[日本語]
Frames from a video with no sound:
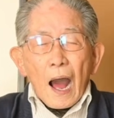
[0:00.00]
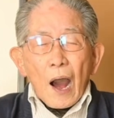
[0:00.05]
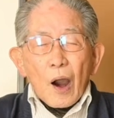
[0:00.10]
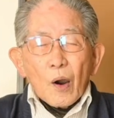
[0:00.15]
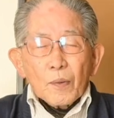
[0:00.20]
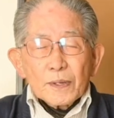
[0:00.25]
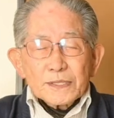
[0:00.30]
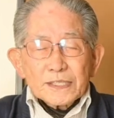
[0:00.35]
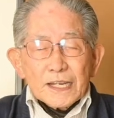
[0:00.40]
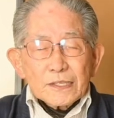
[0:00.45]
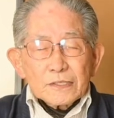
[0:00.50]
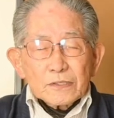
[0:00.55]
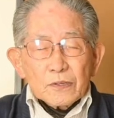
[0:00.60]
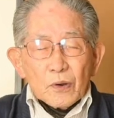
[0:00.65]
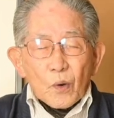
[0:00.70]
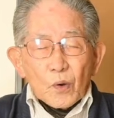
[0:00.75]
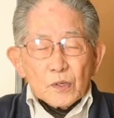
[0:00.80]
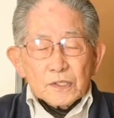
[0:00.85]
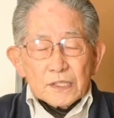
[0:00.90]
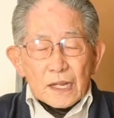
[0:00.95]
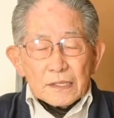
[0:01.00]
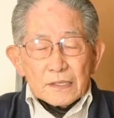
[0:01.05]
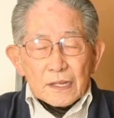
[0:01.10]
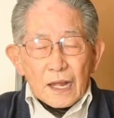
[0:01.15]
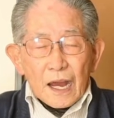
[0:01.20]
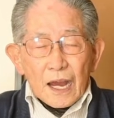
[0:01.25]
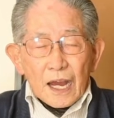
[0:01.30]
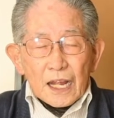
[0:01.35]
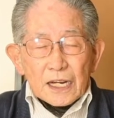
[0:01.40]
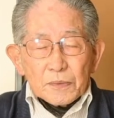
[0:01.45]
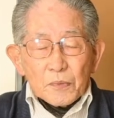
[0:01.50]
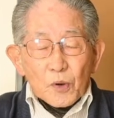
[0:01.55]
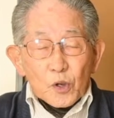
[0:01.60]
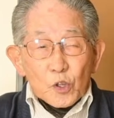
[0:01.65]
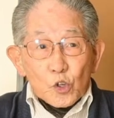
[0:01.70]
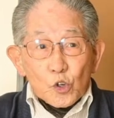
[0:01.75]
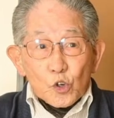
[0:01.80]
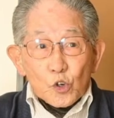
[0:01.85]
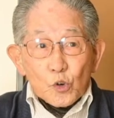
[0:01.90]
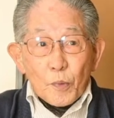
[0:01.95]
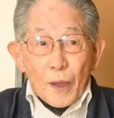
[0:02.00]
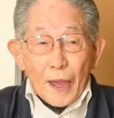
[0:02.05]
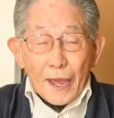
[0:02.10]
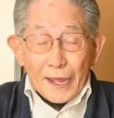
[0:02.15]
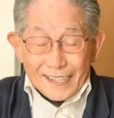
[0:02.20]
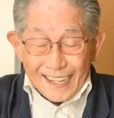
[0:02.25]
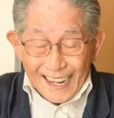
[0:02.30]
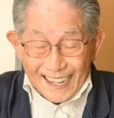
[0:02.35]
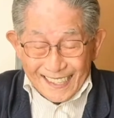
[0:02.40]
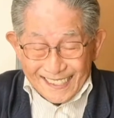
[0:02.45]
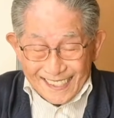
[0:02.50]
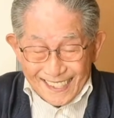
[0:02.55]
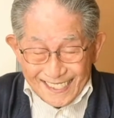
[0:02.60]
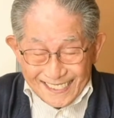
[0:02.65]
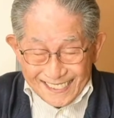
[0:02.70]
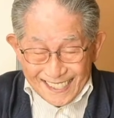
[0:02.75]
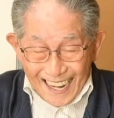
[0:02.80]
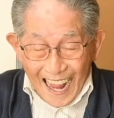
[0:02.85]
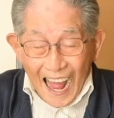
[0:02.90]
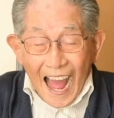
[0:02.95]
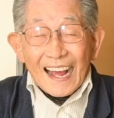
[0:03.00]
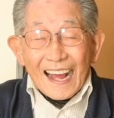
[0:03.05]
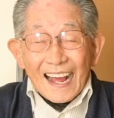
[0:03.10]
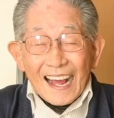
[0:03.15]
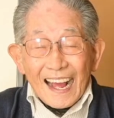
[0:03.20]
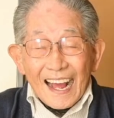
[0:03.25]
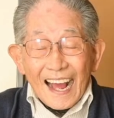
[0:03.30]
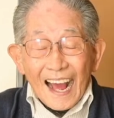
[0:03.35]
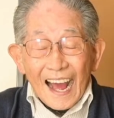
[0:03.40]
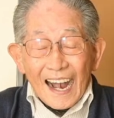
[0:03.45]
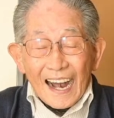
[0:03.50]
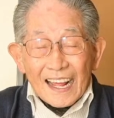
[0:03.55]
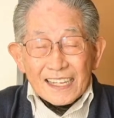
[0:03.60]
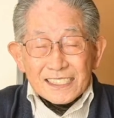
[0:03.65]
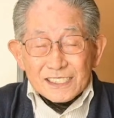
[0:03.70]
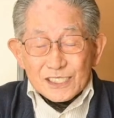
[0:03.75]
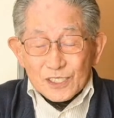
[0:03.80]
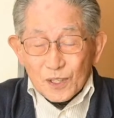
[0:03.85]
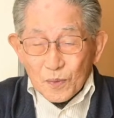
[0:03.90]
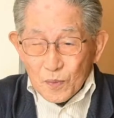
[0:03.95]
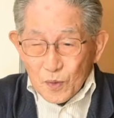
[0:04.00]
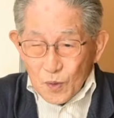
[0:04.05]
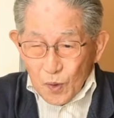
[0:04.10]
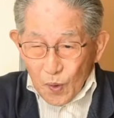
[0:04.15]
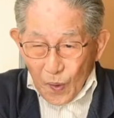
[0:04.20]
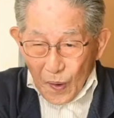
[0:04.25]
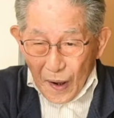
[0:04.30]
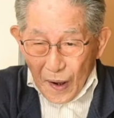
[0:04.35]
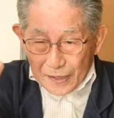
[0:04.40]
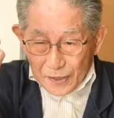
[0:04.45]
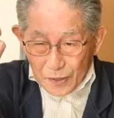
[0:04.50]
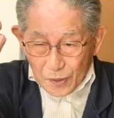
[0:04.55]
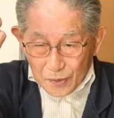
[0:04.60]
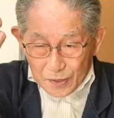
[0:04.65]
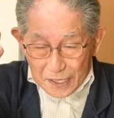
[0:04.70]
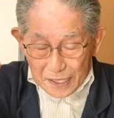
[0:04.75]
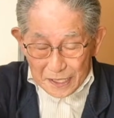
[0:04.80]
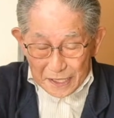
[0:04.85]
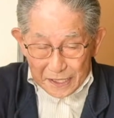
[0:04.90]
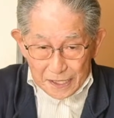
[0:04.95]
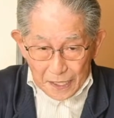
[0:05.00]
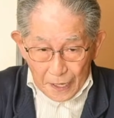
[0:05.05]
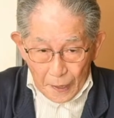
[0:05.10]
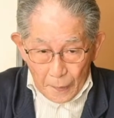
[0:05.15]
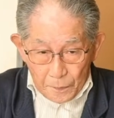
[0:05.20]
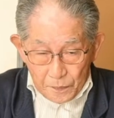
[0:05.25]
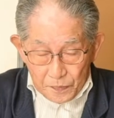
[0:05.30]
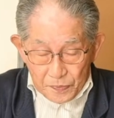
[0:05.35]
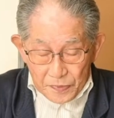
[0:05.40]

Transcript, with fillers: おばさんとか奥さんなんかにも有名なんですが、ガラスの向こうよく出てきてね、